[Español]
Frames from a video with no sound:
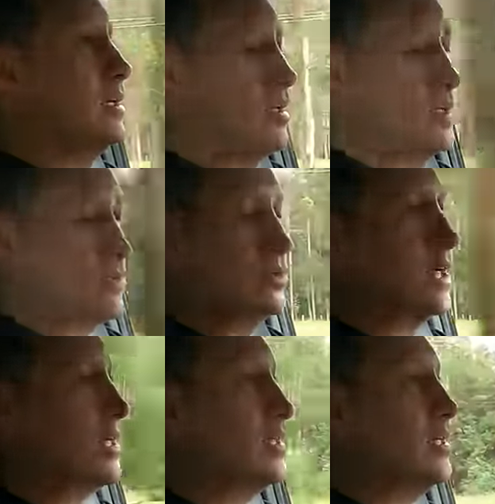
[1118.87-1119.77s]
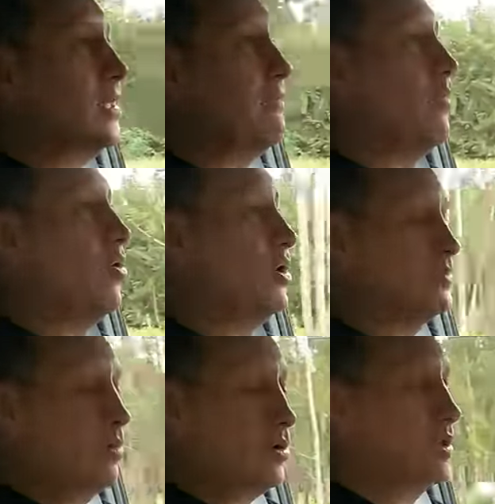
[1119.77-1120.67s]
Les conté que tiene modo
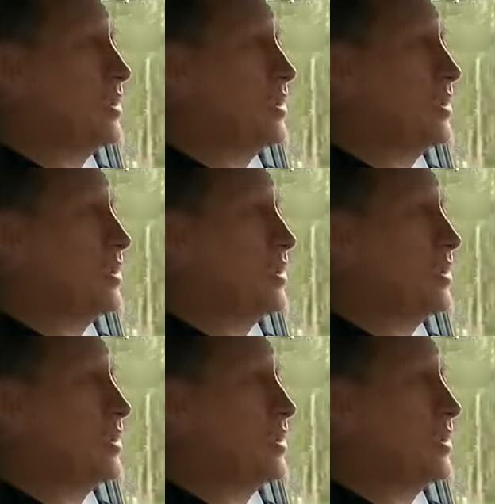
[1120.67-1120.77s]
Sport,